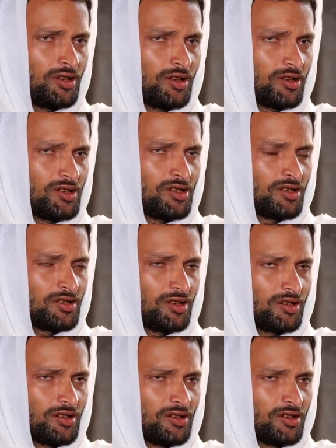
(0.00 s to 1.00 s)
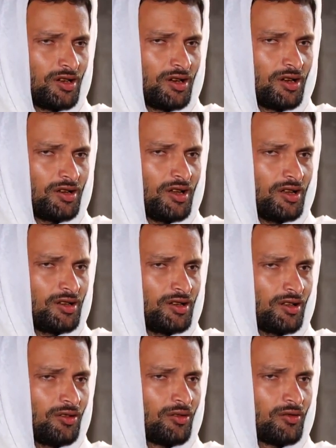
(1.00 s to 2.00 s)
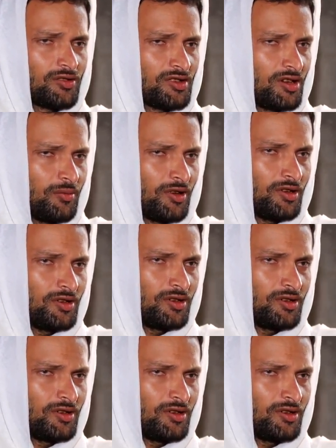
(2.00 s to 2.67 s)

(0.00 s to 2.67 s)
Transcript: نتيجة يعني الظروف الصعبة